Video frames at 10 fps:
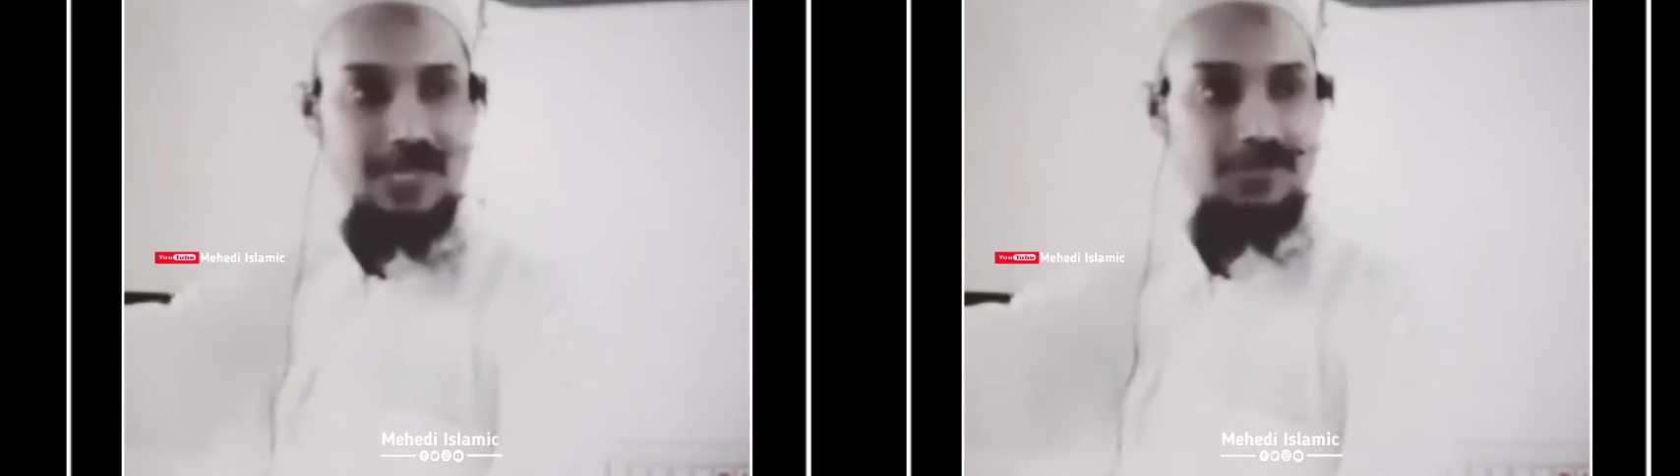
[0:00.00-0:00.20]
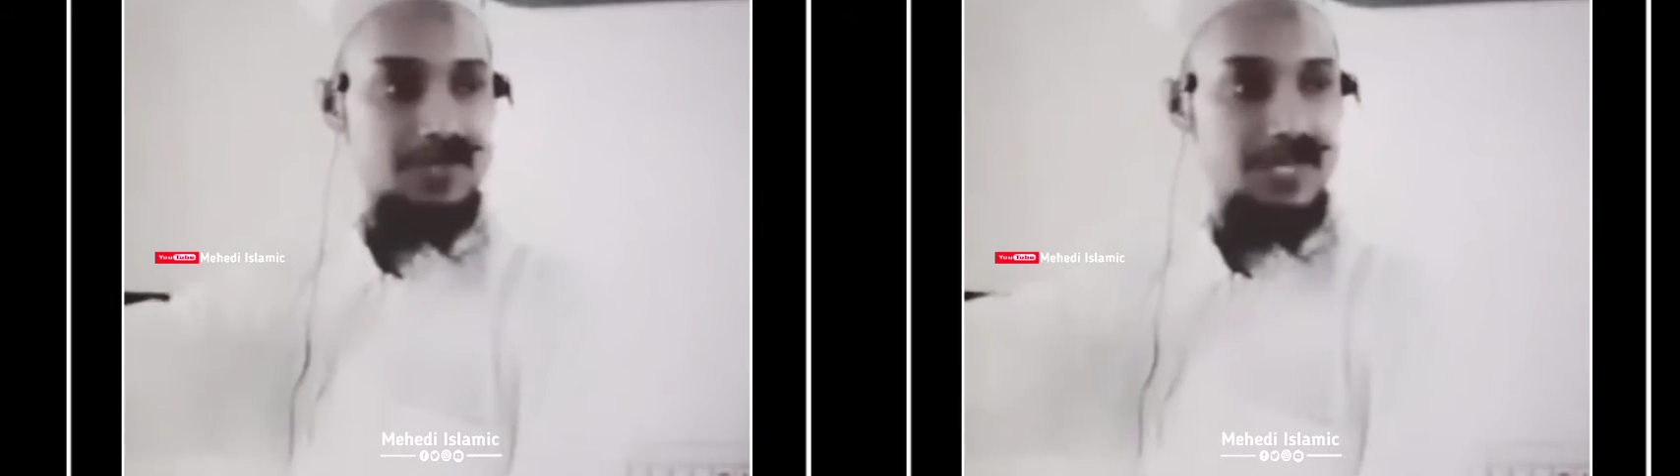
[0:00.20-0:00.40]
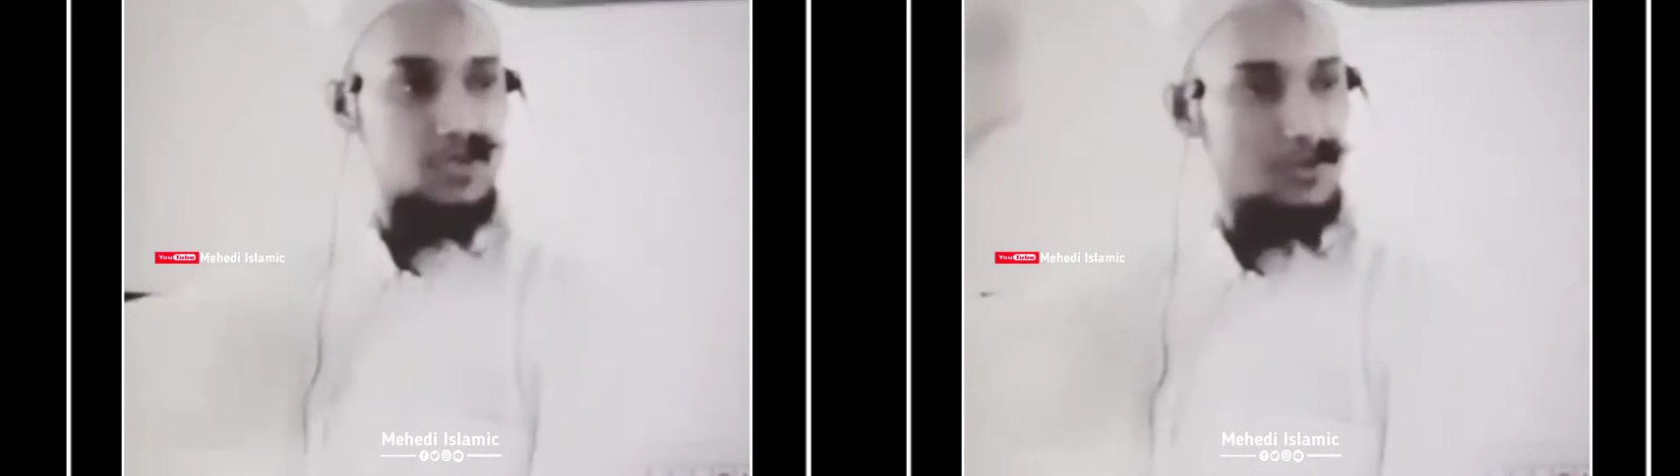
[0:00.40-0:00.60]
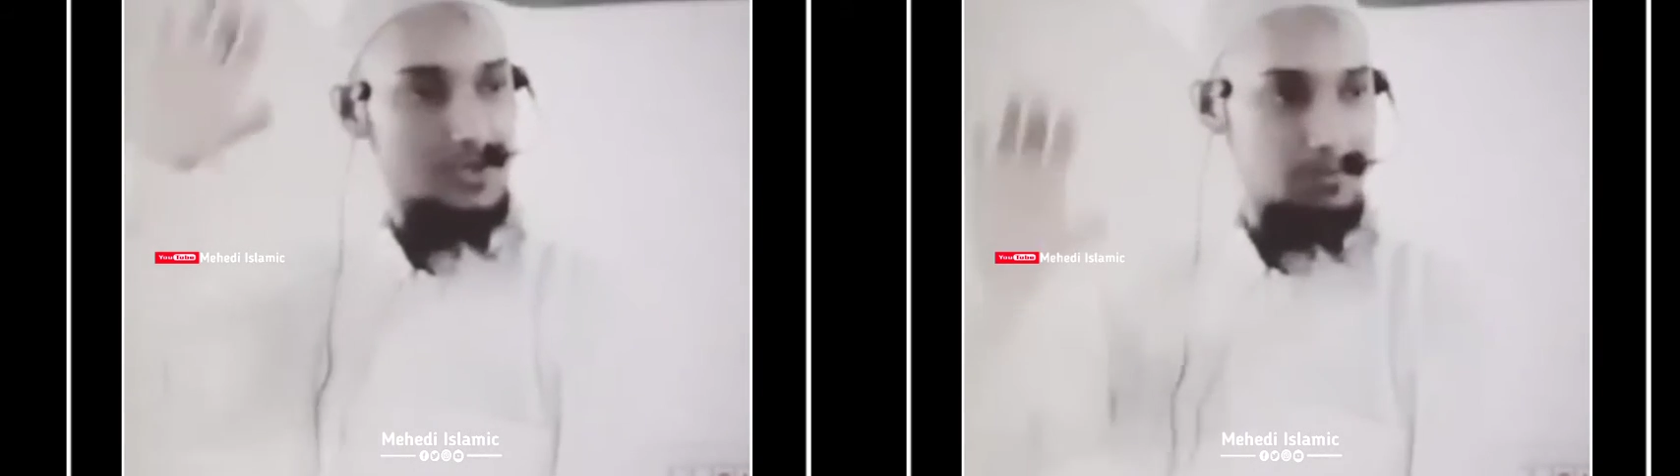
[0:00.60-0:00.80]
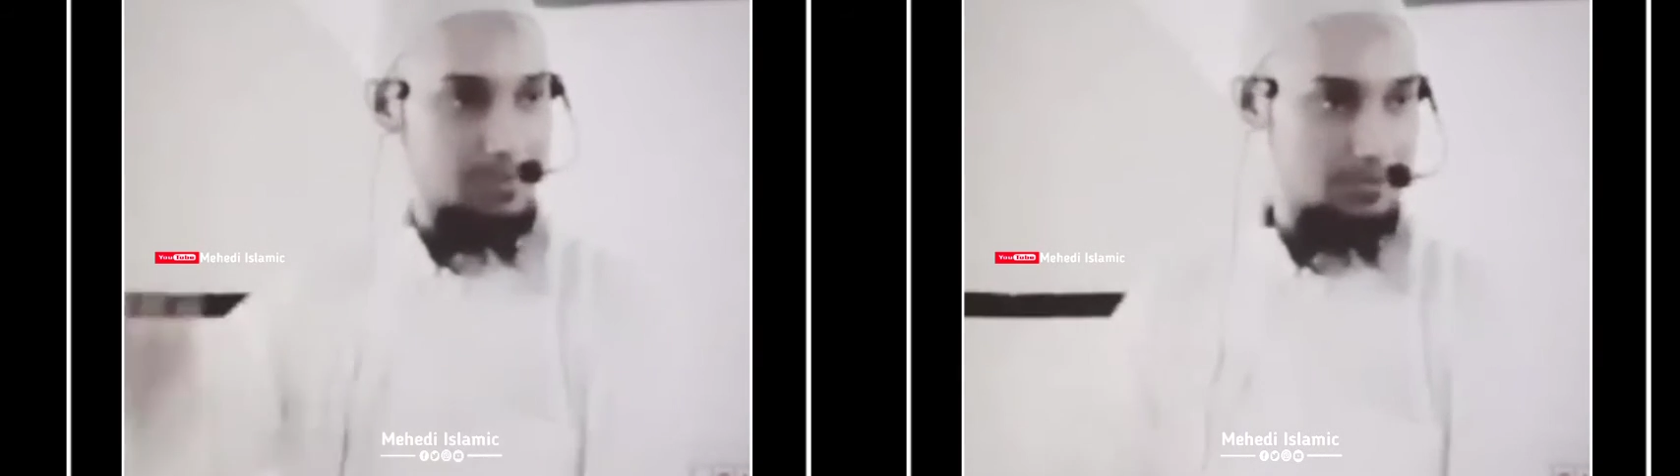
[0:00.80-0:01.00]
ক্ষেত্রে কাজ
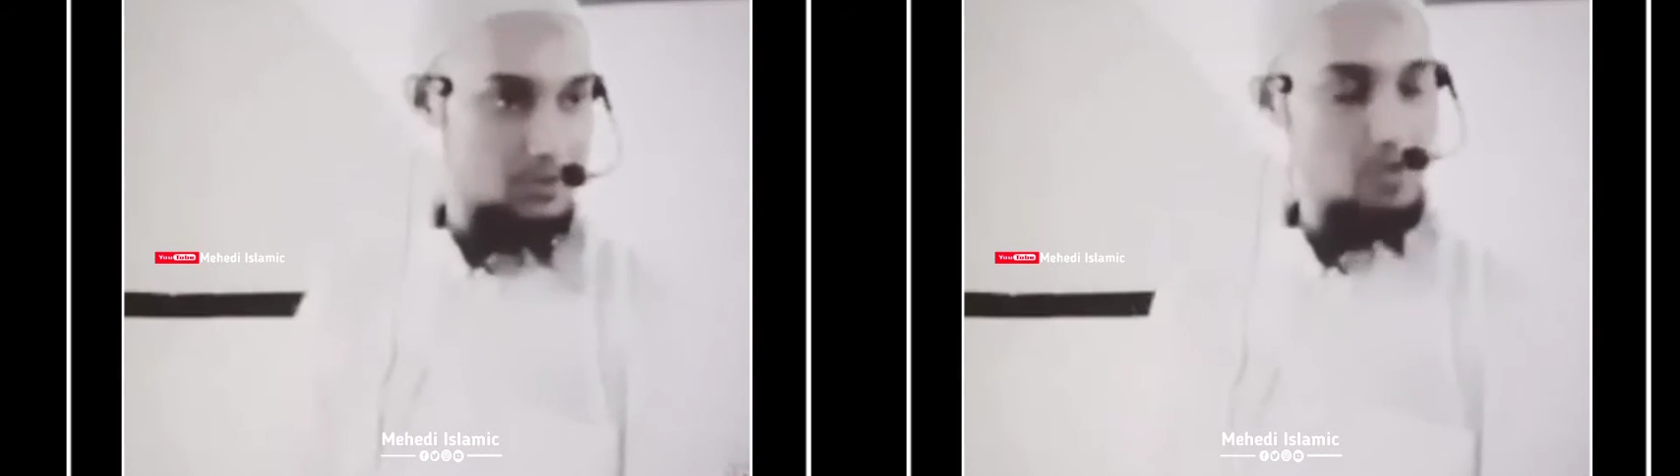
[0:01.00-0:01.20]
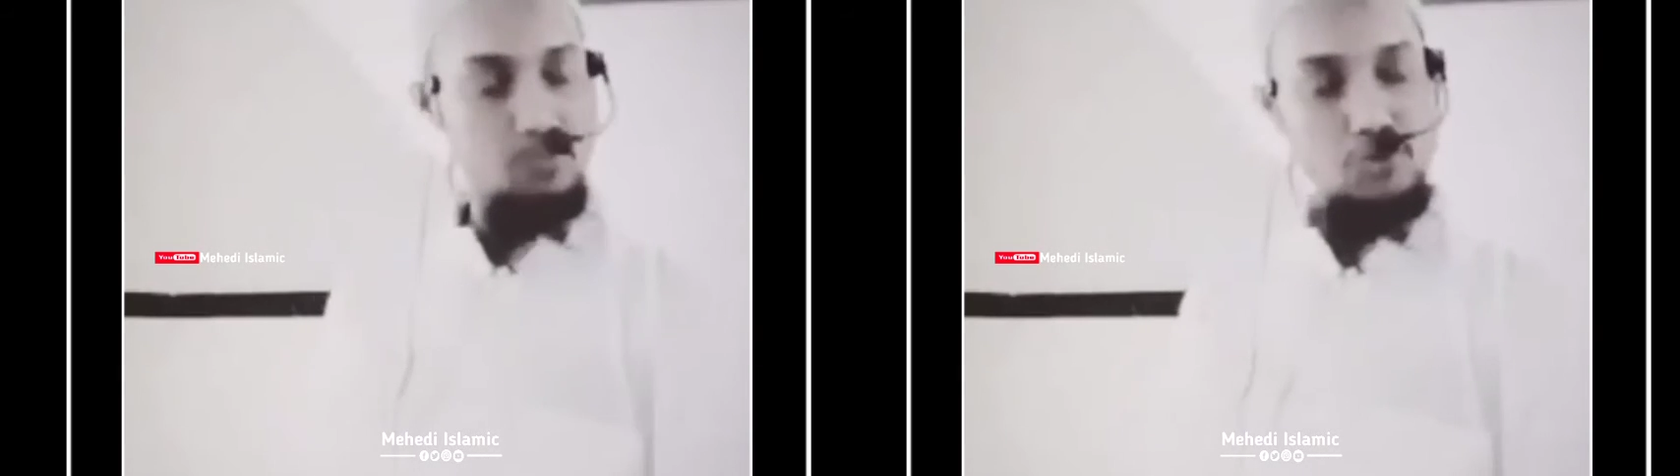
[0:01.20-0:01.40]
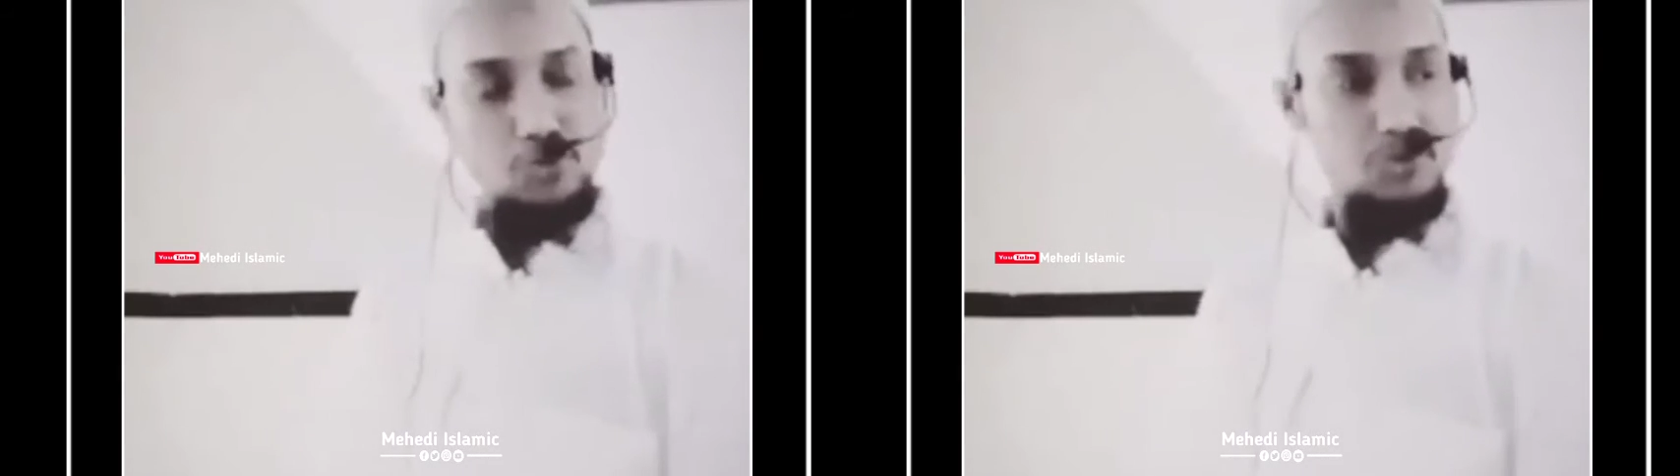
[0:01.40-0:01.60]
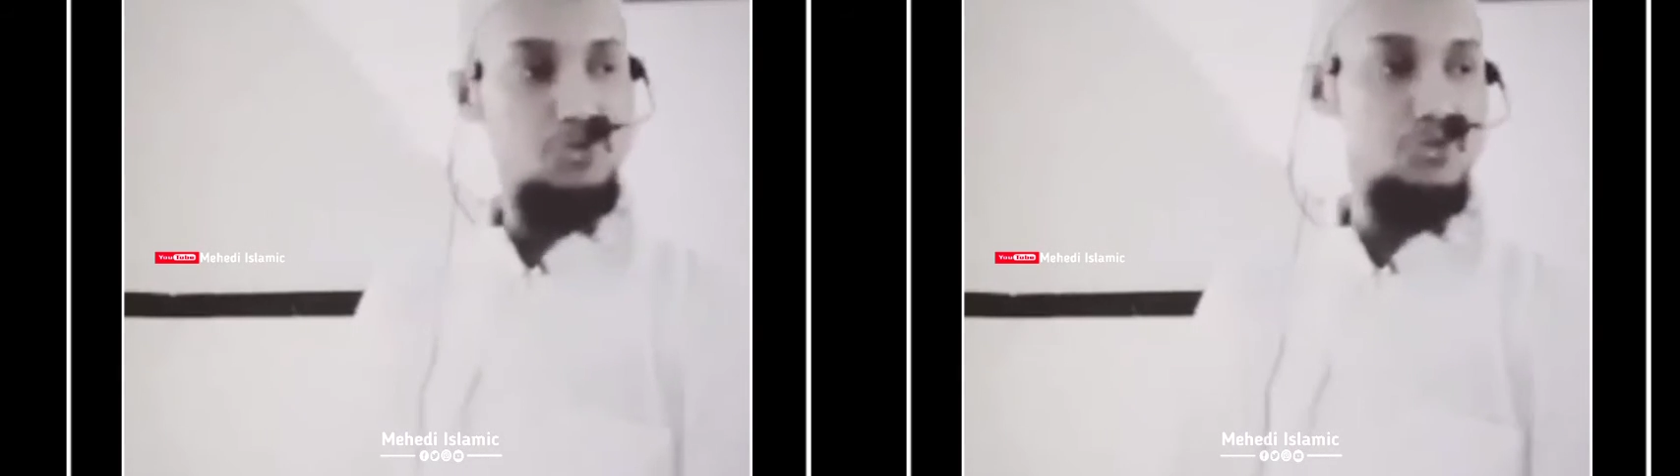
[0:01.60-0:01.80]
করতে পারবে সম্পূর্ণ